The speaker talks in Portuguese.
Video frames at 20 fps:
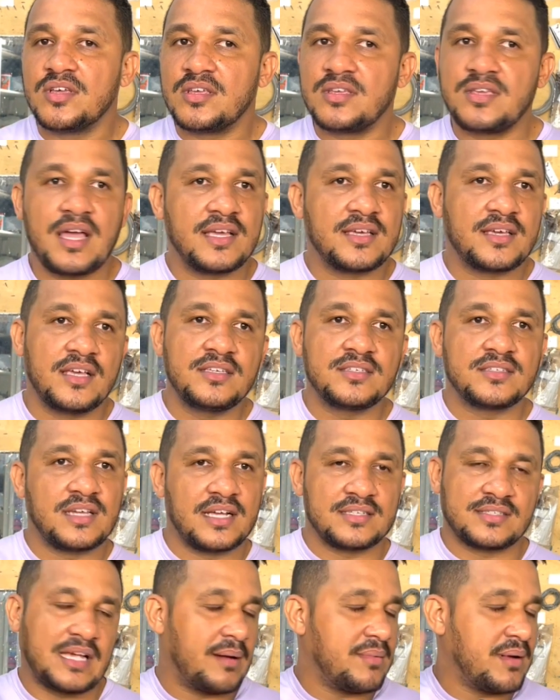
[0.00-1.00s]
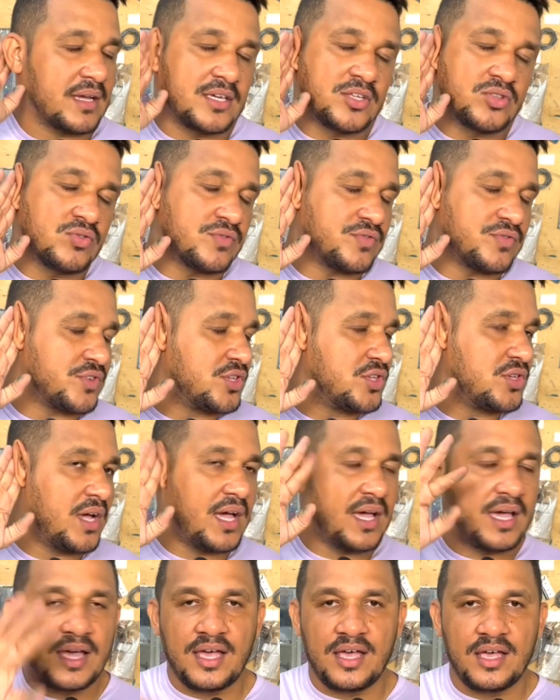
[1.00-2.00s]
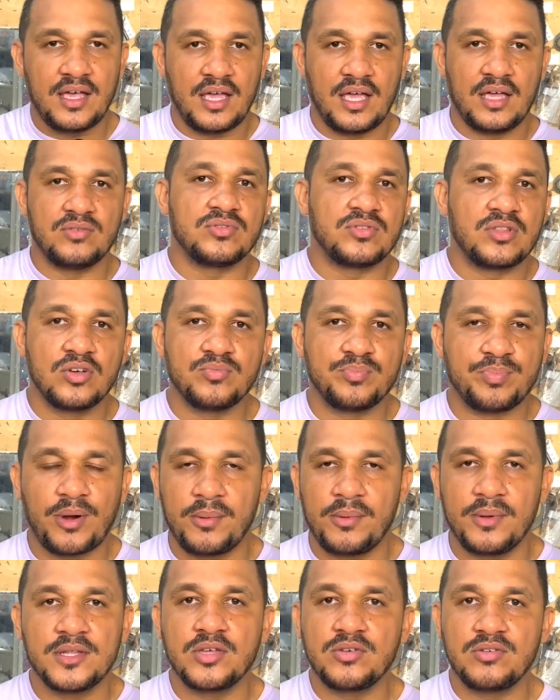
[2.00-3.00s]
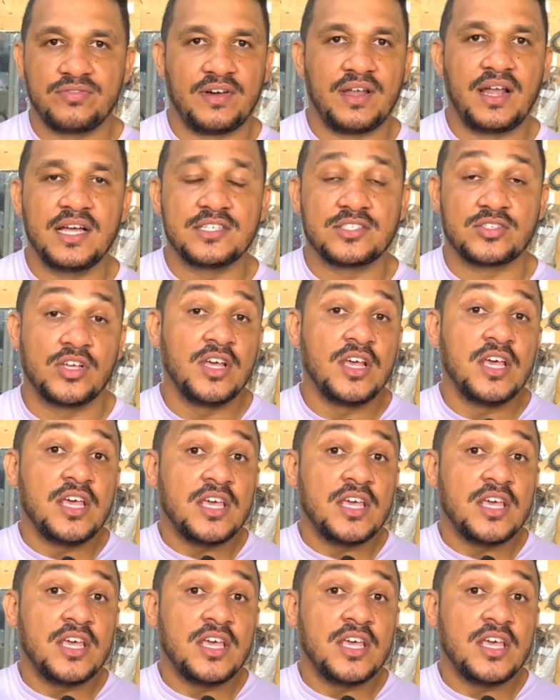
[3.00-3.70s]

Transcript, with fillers: E aí quem já sabe aqui no vídeo, é, é não tem um problema nenhum em falar isso.